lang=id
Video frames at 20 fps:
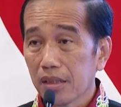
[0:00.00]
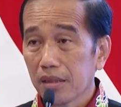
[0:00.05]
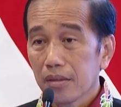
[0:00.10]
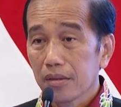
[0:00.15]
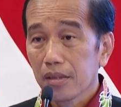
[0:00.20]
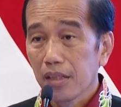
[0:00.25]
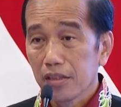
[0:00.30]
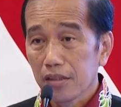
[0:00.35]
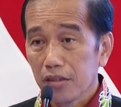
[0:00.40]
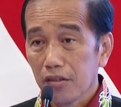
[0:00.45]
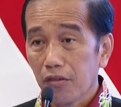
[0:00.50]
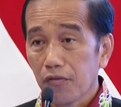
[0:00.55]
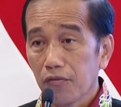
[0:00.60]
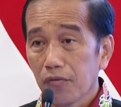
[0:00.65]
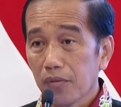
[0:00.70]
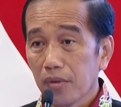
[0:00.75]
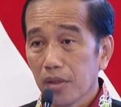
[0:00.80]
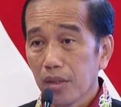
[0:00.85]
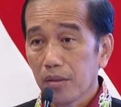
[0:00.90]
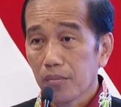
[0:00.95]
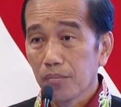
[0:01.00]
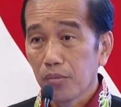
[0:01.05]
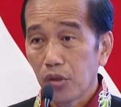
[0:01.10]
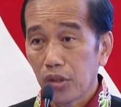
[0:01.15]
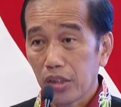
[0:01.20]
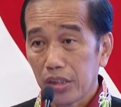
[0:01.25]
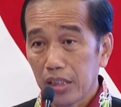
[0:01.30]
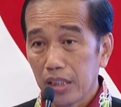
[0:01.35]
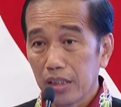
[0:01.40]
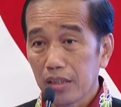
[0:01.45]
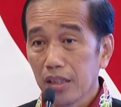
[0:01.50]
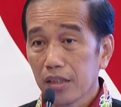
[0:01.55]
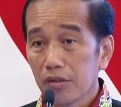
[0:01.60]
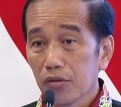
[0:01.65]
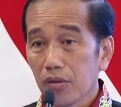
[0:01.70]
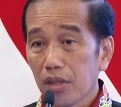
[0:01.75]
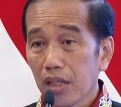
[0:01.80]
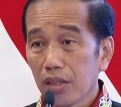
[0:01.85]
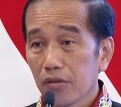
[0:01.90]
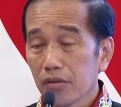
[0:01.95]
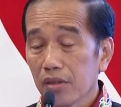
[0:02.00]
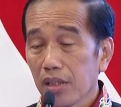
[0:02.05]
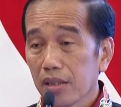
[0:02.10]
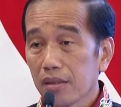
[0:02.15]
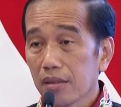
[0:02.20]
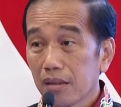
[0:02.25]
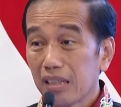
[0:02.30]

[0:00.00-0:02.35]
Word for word: Sense of politiknya juga harus ada.